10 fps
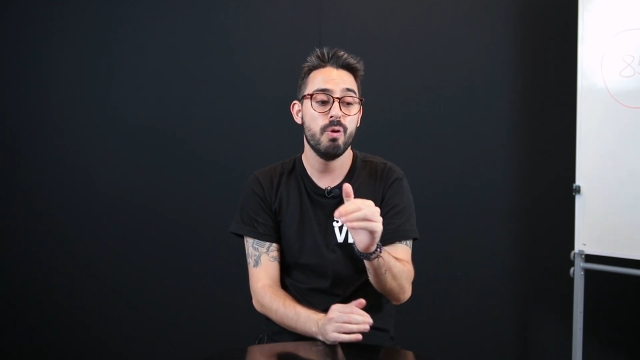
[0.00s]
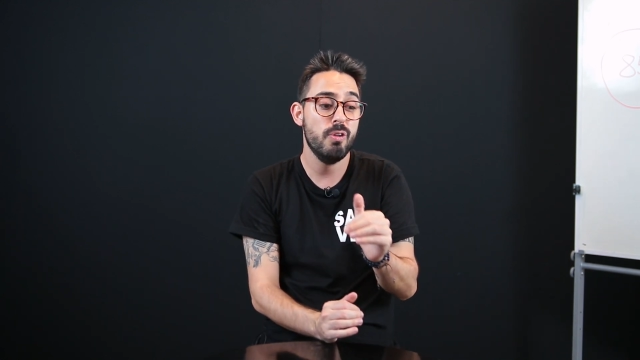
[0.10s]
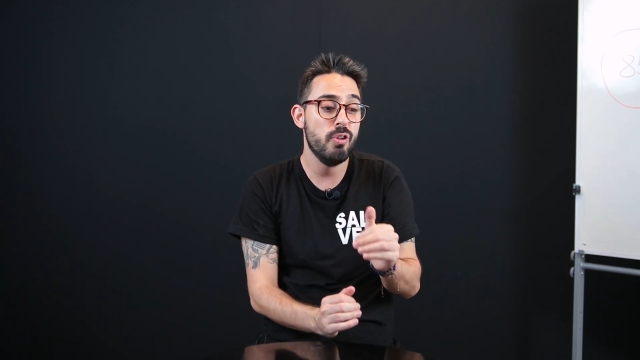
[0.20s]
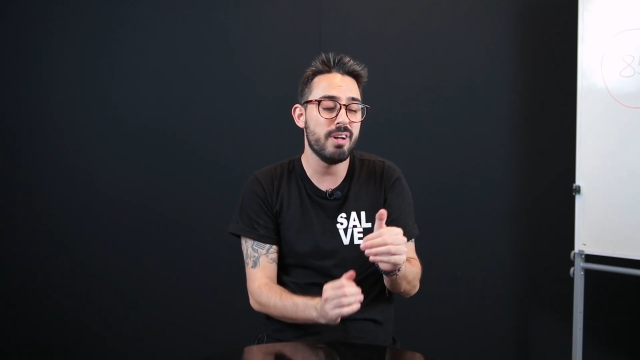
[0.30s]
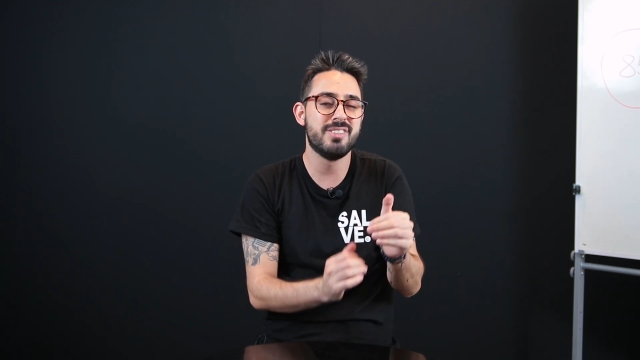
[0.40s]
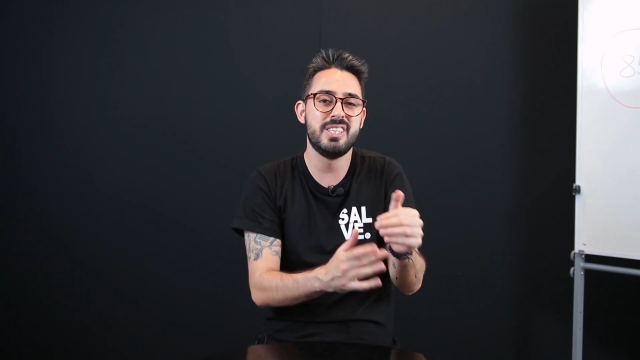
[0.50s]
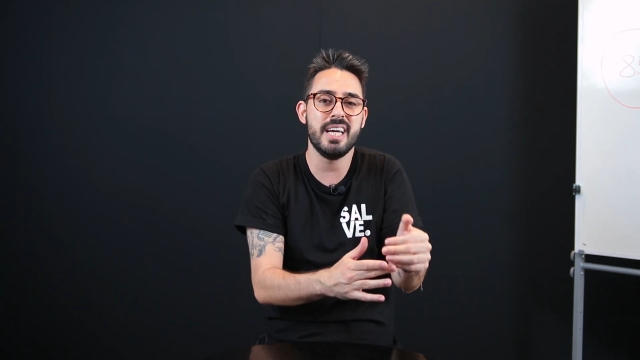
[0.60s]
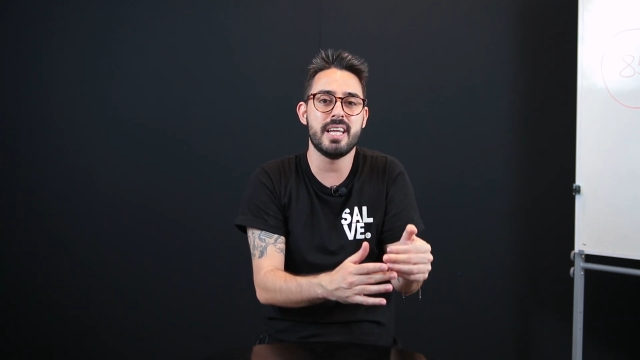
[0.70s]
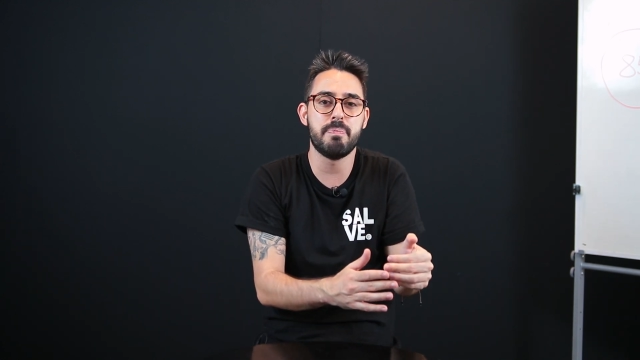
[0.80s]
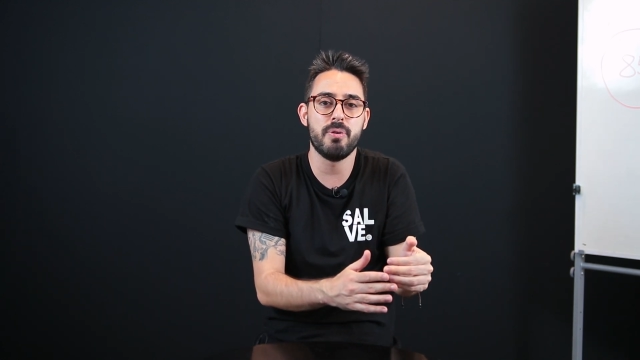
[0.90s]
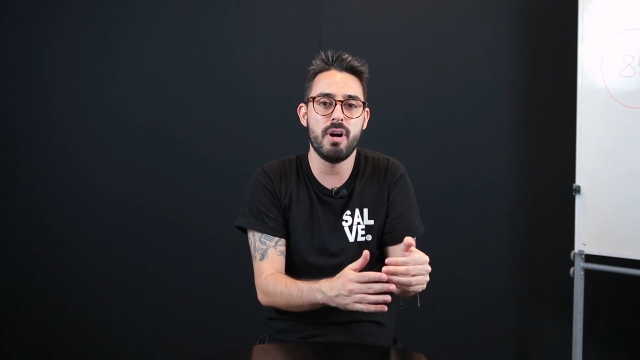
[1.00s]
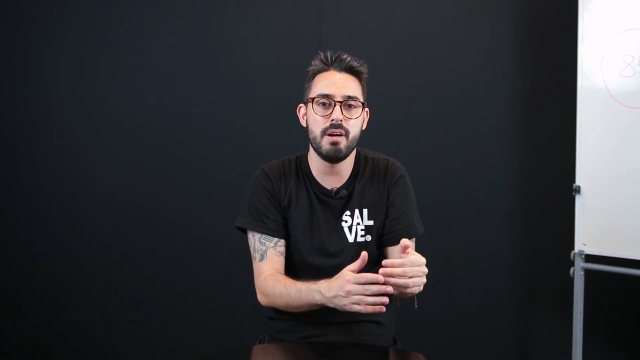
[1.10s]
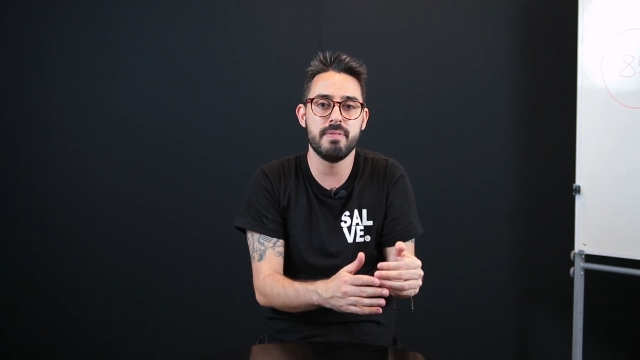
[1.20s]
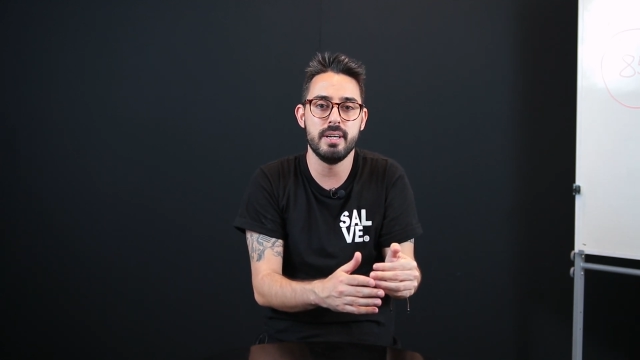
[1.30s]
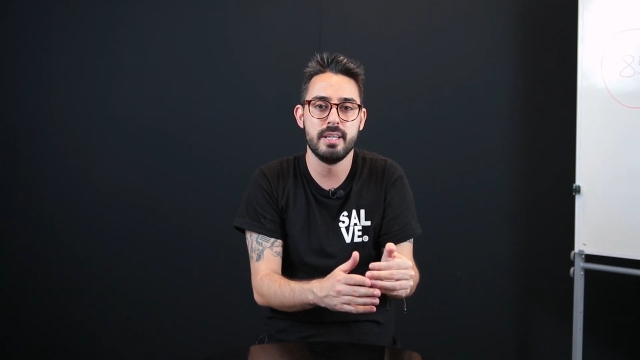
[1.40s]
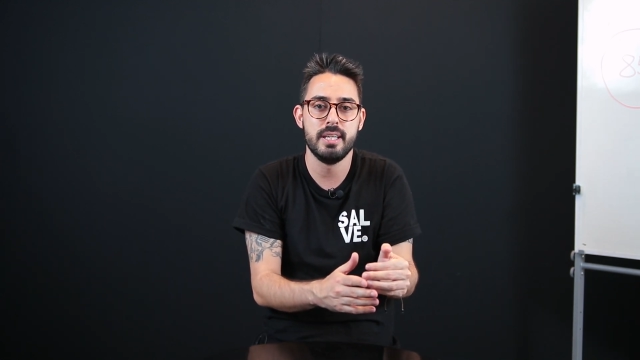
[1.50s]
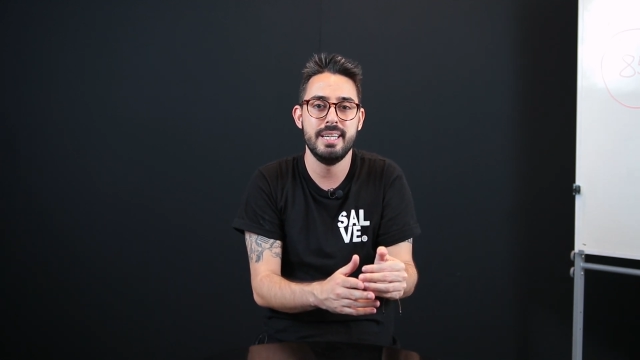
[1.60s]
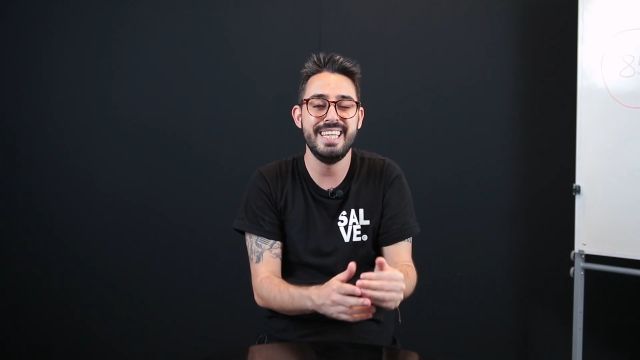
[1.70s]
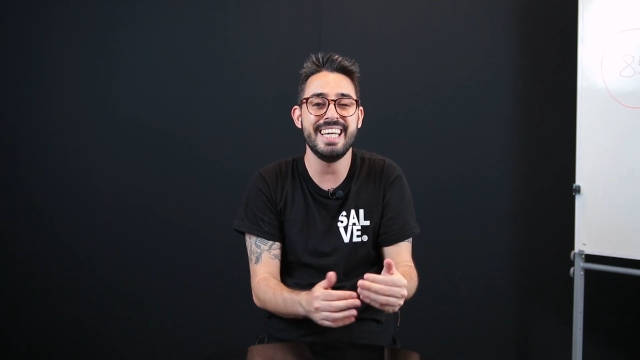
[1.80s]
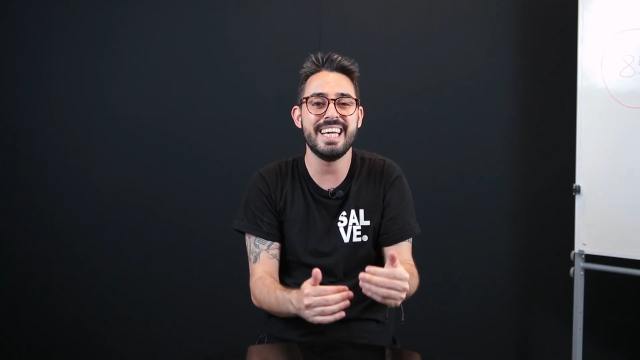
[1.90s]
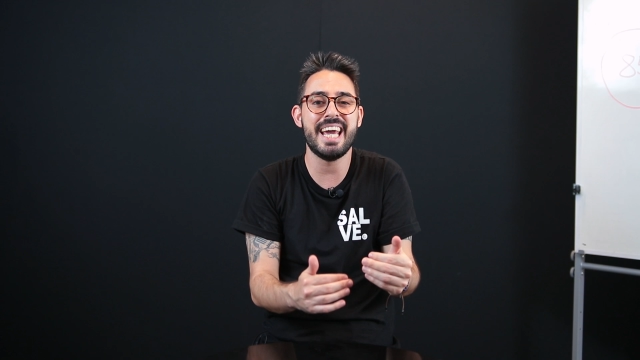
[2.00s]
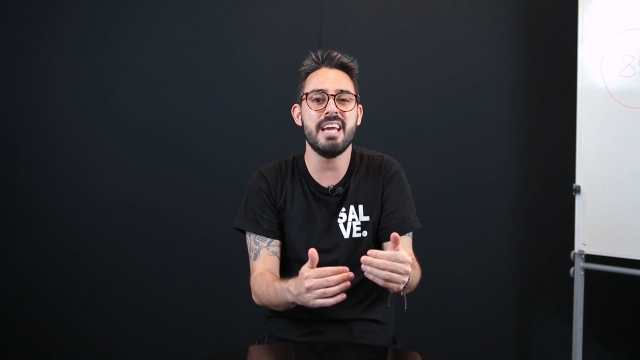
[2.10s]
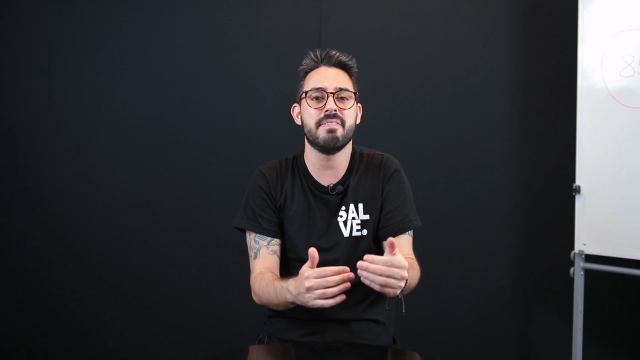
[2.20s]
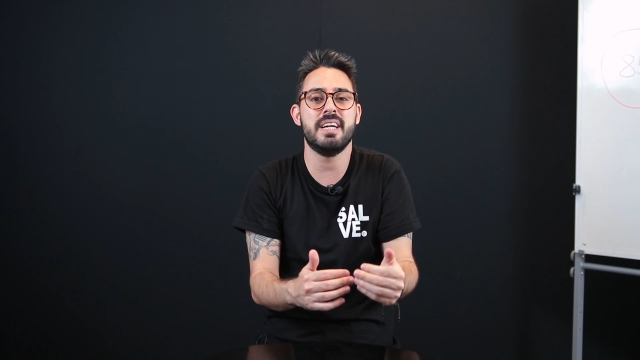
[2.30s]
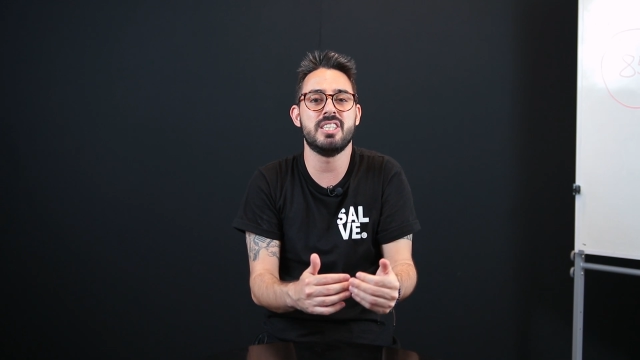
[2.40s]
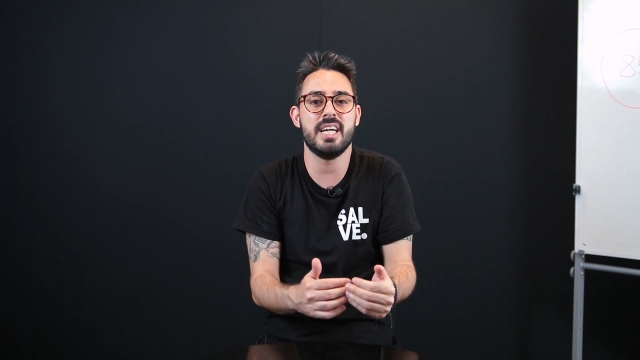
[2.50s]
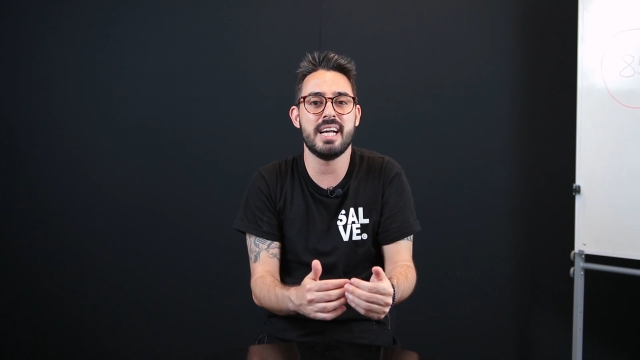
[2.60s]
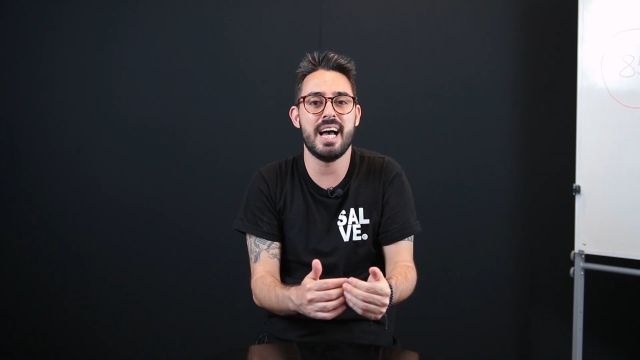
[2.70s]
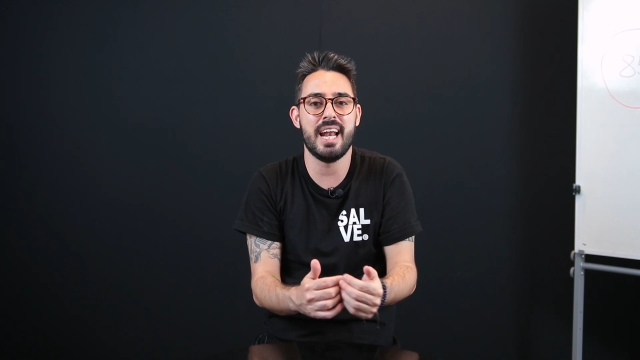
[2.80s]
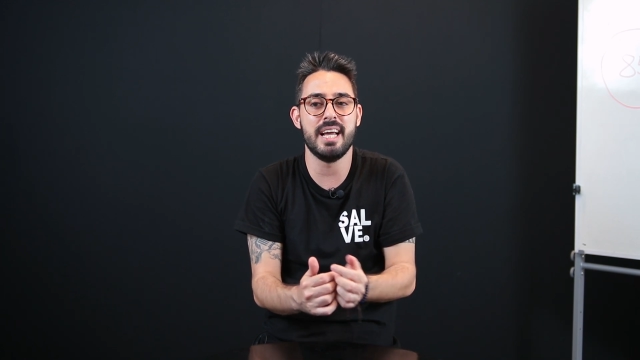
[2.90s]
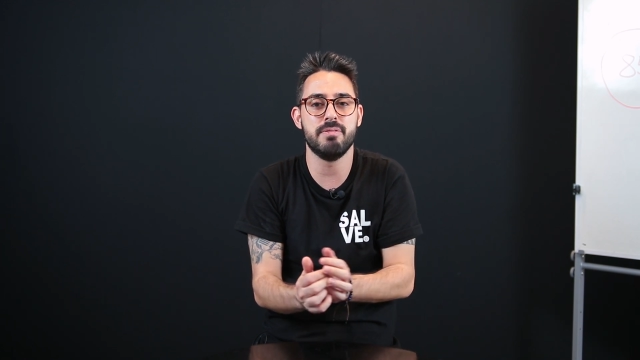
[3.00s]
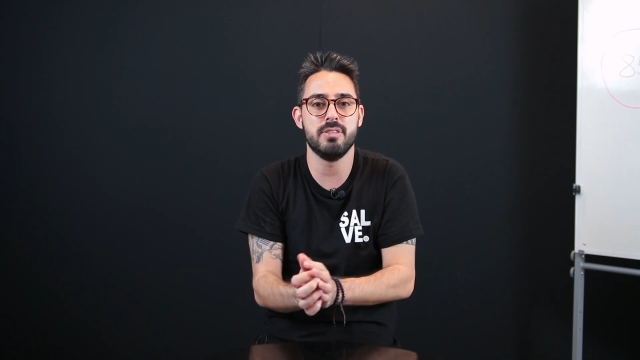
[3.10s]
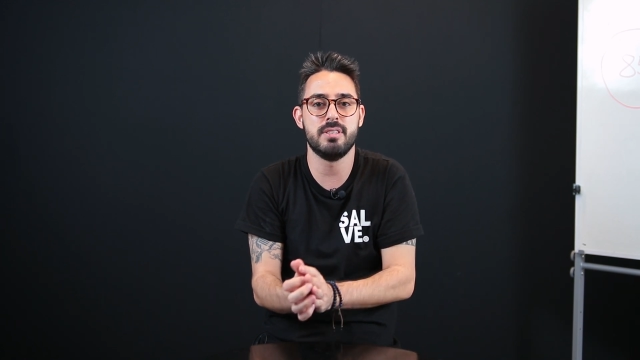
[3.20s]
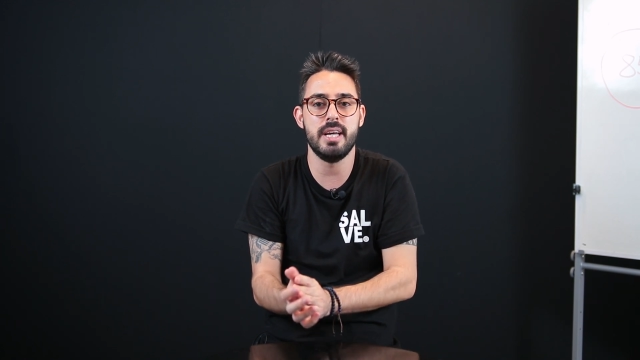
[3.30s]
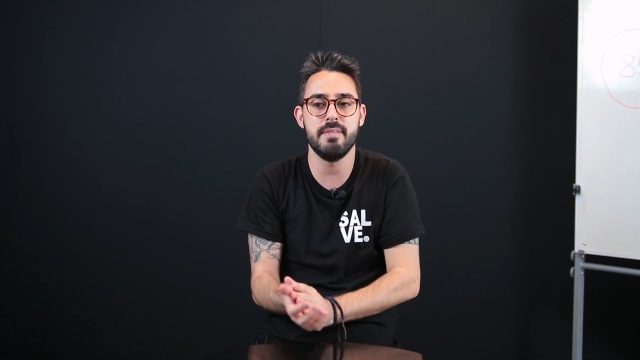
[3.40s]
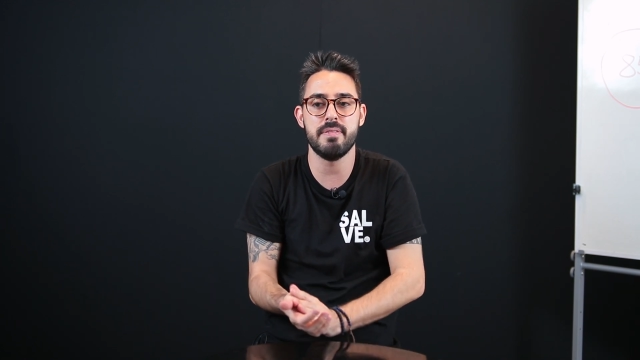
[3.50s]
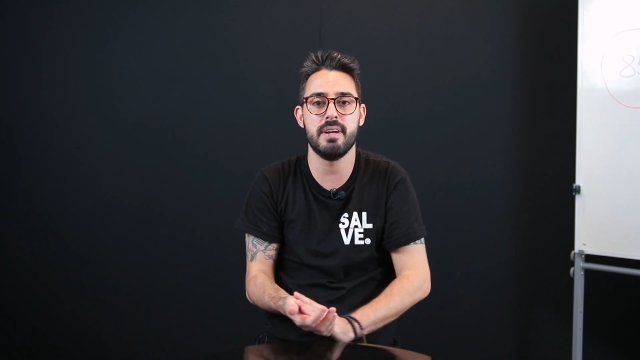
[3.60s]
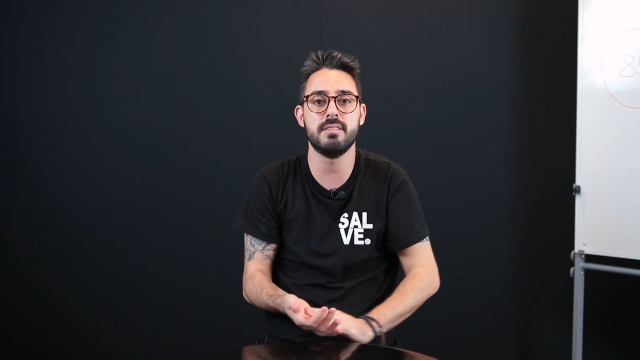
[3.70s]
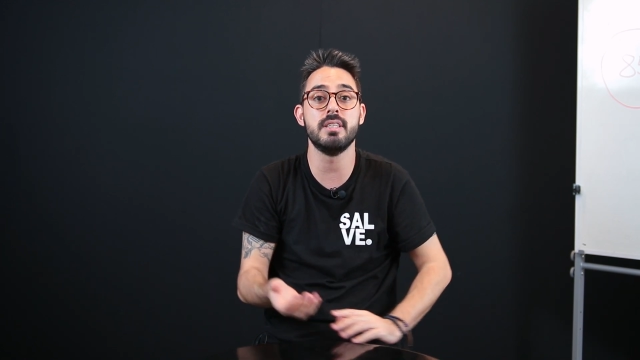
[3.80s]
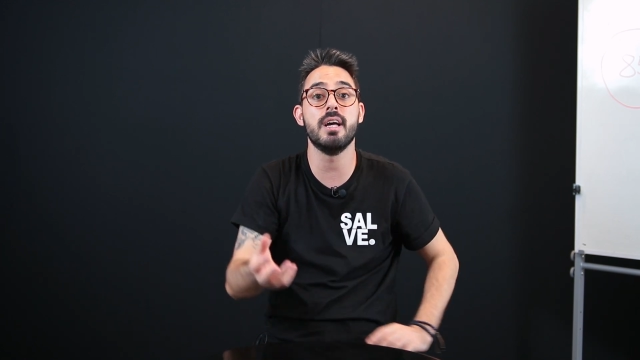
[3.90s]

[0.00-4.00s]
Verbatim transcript: no dia da prova, ninguém vai chegar lá em você e vai falar assim: